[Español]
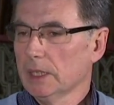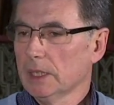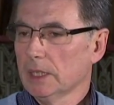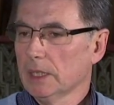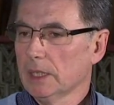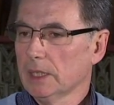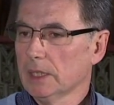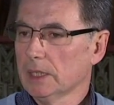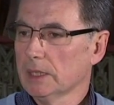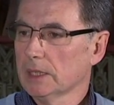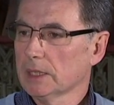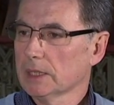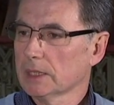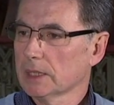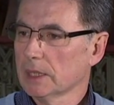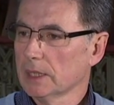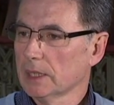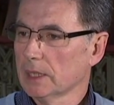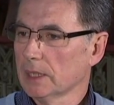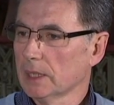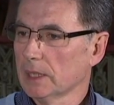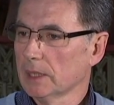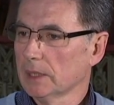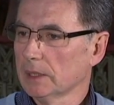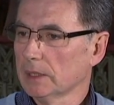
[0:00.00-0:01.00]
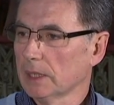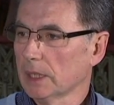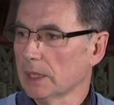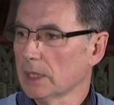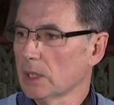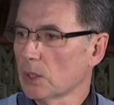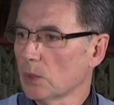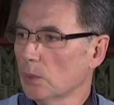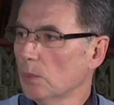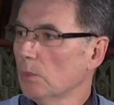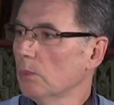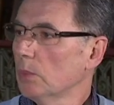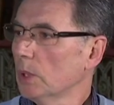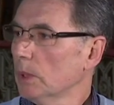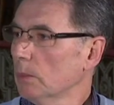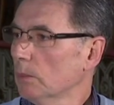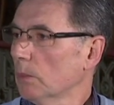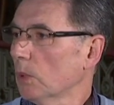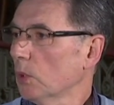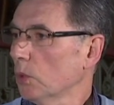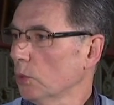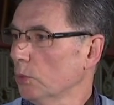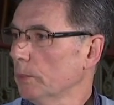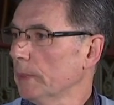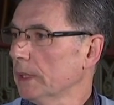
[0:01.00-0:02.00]
es eh, tener un buen
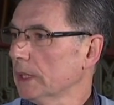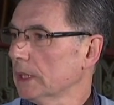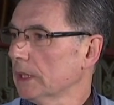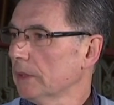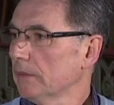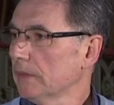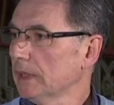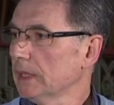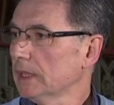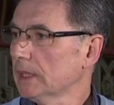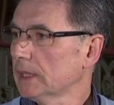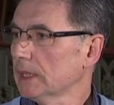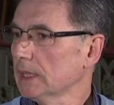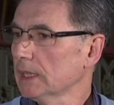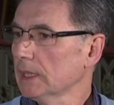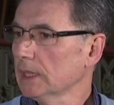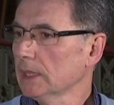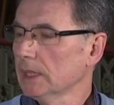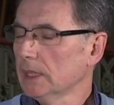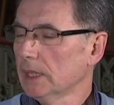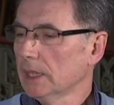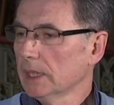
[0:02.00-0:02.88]
volumen de ventas